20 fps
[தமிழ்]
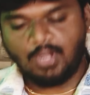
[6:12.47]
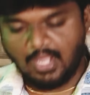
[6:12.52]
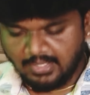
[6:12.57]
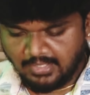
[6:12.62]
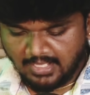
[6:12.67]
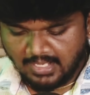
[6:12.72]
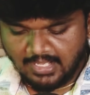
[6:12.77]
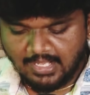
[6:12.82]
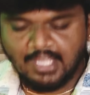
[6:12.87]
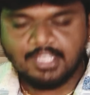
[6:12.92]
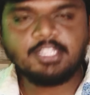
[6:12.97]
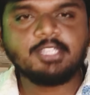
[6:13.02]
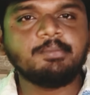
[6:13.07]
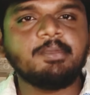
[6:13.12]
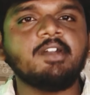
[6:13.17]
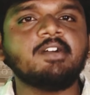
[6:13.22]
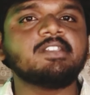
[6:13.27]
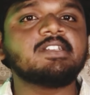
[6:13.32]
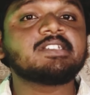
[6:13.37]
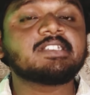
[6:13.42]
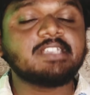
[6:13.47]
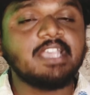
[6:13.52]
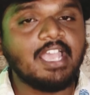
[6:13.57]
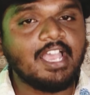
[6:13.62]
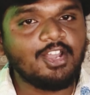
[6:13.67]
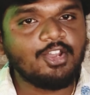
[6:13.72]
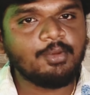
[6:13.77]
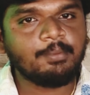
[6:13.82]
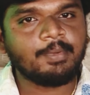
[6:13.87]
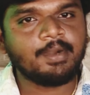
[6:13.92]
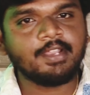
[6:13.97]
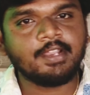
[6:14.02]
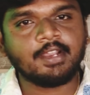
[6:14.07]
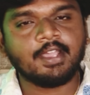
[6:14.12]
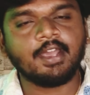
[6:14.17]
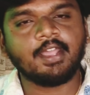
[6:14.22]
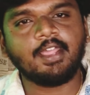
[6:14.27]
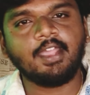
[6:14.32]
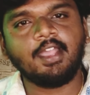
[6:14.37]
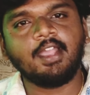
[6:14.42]
அது எல்லாத்தையுமே வந்து சேலும்
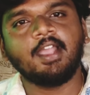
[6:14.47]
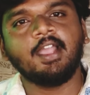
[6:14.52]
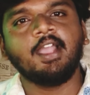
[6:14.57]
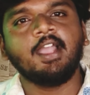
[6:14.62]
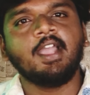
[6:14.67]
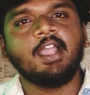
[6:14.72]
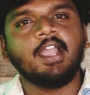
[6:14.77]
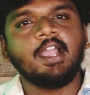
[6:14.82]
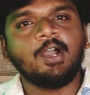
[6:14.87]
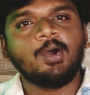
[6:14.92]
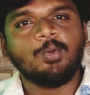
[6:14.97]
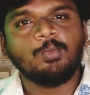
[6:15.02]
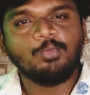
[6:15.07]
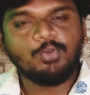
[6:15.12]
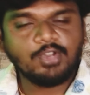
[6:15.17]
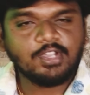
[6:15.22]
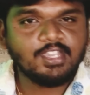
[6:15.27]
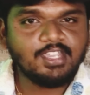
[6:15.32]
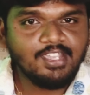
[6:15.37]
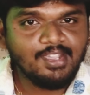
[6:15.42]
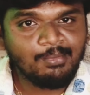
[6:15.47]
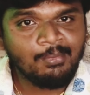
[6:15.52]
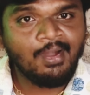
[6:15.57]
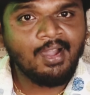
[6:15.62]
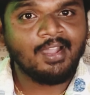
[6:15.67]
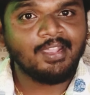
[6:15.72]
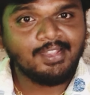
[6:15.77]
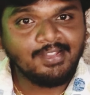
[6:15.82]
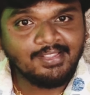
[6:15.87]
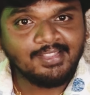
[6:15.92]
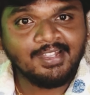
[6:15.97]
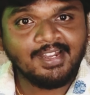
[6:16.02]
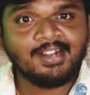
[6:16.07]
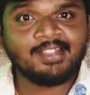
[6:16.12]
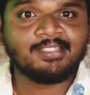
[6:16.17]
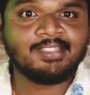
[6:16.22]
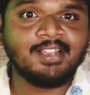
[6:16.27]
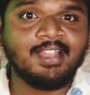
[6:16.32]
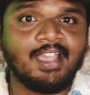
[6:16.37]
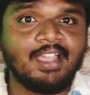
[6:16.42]
பண்ணியிருக்காரு முக்கியமா இந்த
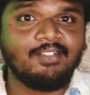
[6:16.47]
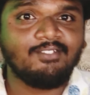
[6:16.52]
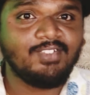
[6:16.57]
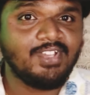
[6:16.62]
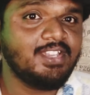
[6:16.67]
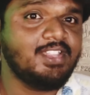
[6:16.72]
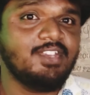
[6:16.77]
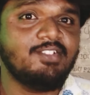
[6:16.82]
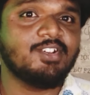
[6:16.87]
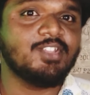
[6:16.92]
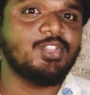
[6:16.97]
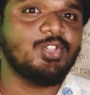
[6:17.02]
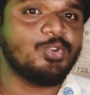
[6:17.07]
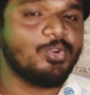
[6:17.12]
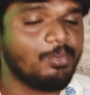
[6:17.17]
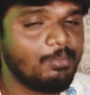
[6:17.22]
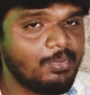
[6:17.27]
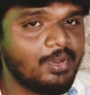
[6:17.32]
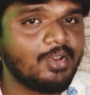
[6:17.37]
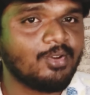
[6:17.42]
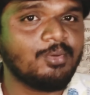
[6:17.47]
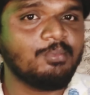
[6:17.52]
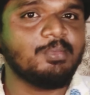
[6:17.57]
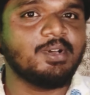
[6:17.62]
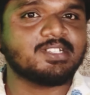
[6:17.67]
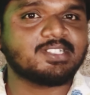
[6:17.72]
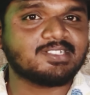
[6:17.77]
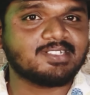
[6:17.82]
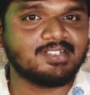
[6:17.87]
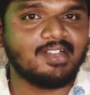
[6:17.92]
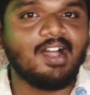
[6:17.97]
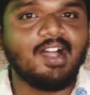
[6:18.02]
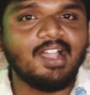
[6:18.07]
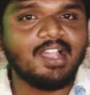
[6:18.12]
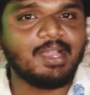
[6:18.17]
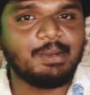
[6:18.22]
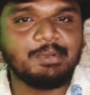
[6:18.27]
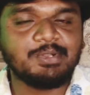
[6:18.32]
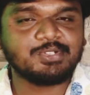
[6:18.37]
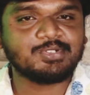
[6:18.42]
இடத்துல விதி வந்து ரொம்ப ரொம்ப
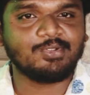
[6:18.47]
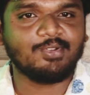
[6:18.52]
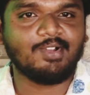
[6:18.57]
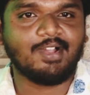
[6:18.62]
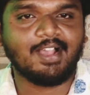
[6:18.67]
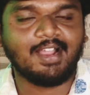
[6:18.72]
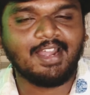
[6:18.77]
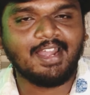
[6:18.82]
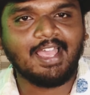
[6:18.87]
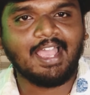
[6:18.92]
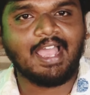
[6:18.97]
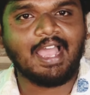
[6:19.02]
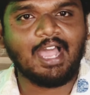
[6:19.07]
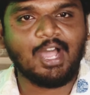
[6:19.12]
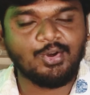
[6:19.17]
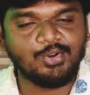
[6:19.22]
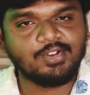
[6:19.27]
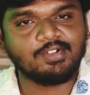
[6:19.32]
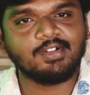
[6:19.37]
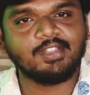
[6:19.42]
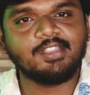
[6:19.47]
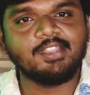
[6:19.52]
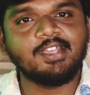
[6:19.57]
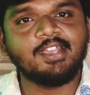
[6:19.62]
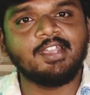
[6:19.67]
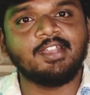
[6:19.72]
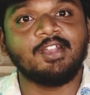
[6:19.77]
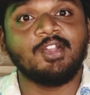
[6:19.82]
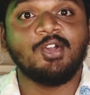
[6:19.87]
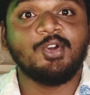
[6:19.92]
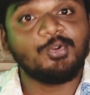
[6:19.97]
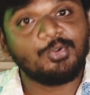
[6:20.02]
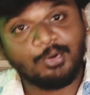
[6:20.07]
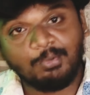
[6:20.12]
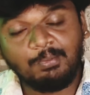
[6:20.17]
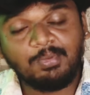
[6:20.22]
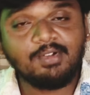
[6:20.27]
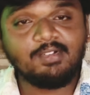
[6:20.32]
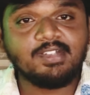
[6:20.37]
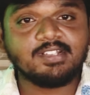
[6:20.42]
ஸ்ட்ராங் அப்படின்னு சொல்லுவாங்கல்ல அவருக்கு வந்து
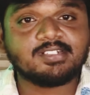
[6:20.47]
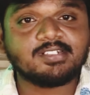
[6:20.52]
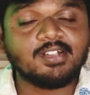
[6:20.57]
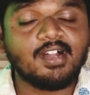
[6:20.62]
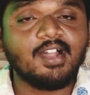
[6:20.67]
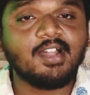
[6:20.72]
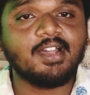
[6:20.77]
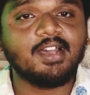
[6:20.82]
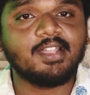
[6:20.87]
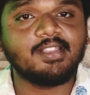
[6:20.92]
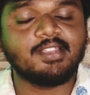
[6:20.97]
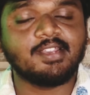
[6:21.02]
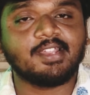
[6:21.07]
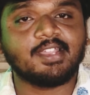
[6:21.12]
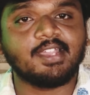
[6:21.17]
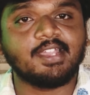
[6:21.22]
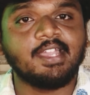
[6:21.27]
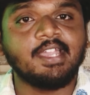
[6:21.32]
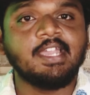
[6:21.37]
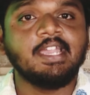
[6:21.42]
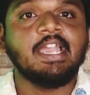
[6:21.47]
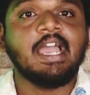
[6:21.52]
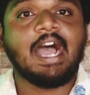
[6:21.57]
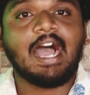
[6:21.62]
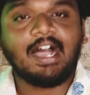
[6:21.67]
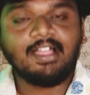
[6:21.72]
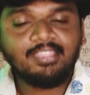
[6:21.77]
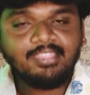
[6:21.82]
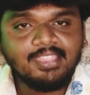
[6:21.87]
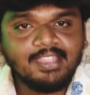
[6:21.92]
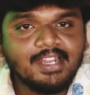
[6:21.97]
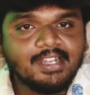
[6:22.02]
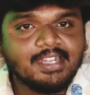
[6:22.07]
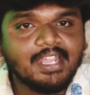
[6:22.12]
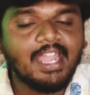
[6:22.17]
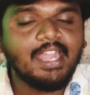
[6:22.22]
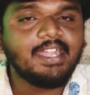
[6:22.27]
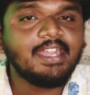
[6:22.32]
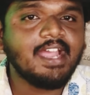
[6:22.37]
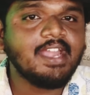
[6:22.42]
ரொம்பவே ஸ்ட்ராங்கா இருந்திருக்கு அந்த
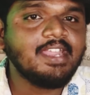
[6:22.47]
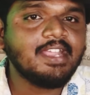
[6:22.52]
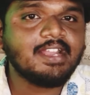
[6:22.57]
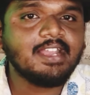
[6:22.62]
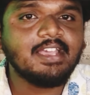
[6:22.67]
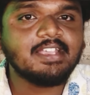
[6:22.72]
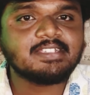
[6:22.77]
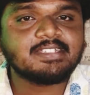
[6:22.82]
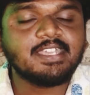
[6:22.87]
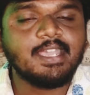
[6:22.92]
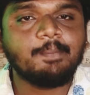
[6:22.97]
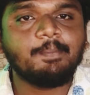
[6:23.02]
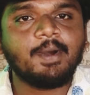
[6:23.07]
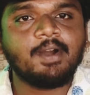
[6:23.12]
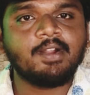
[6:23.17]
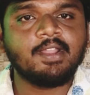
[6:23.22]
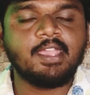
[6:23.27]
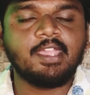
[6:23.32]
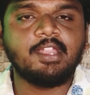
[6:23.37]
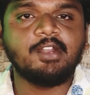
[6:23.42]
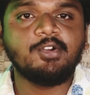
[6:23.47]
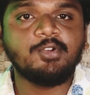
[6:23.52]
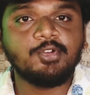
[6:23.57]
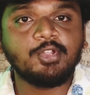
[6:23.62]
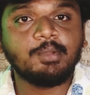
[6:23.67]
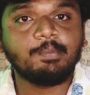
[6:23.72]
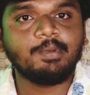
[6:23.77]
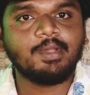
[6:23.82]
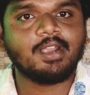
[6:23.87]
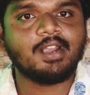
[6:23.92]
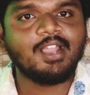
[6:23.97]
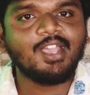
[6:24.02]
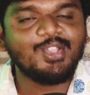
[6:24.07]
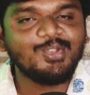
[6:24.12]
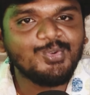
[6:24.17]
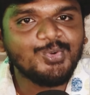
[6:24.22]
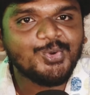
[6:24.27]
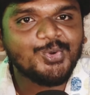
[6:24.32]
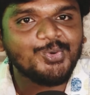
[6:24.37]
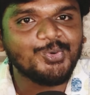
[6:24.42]
டைட்டானிக்ல எஸ்கேப் ஆன எழுநூறு பேர்ல
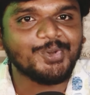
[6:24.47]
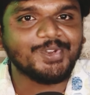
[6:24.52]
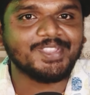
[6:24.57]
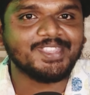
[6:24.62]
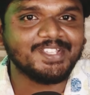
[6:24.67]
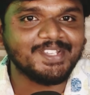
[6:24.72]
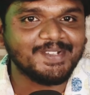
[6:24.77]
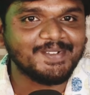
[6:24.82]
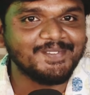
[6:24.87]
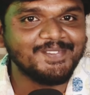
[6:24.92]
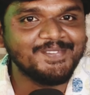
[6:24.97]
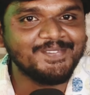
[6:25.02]
இவரும் ஒருத்தர்